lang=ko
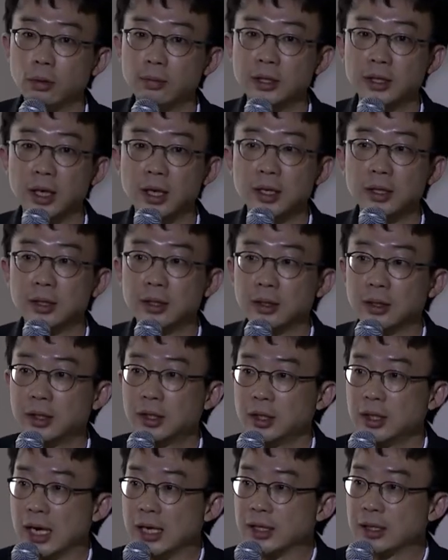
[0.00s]
소비자는
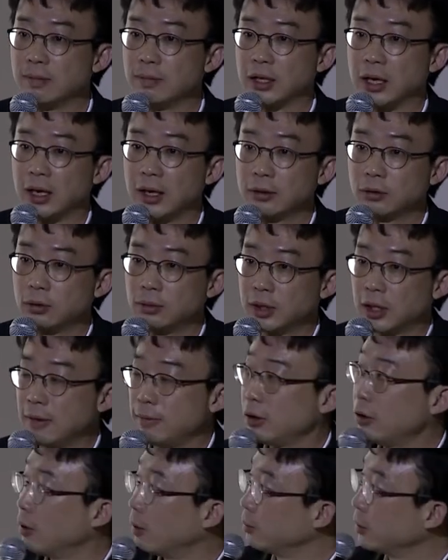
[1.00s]
쓰지 않습니다.
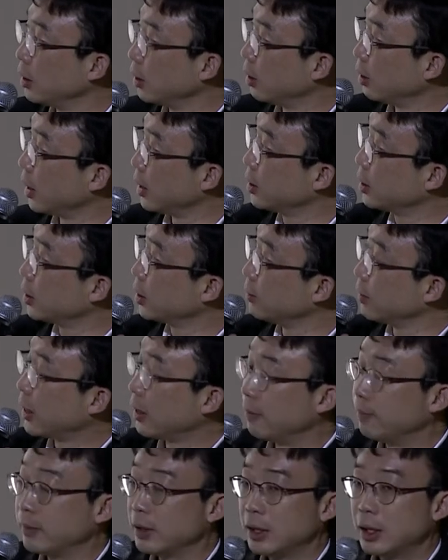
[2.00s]
소비자는 필요 없, 어, 안
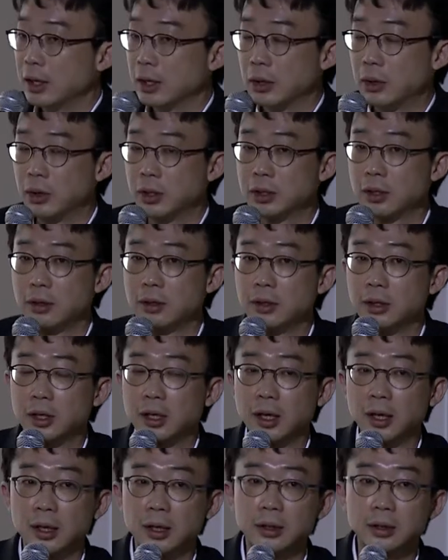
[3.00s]
쓰지만 거기서는
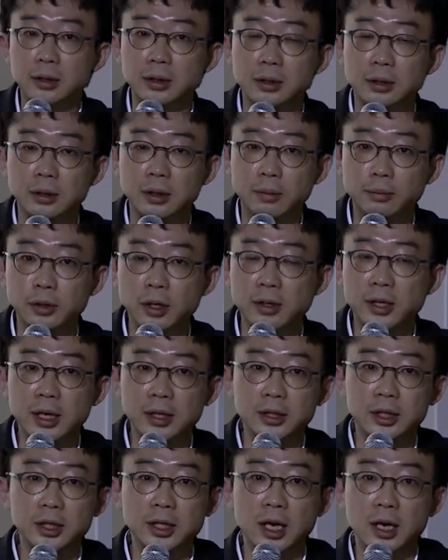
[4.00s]
이렇게 그
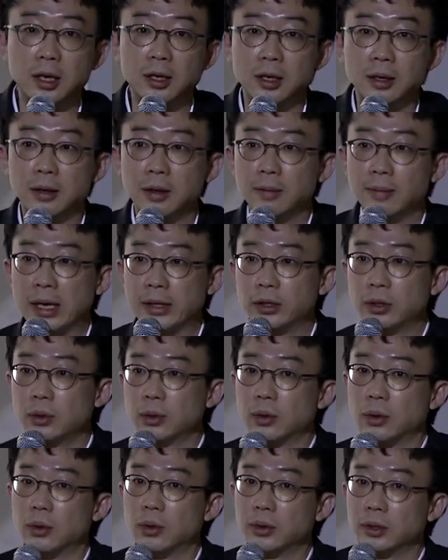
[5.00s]
엄청난 시장을
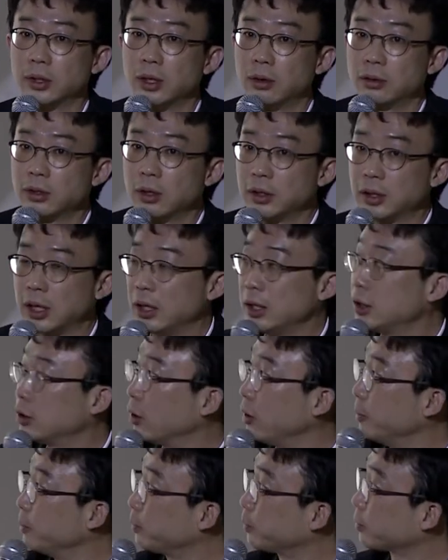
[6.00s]
만들고 형성이 돼
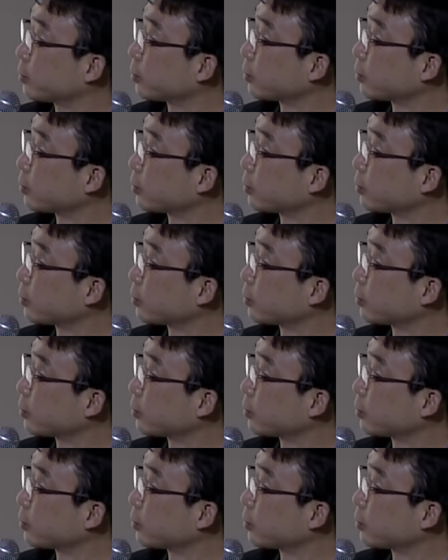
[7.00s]
있죠.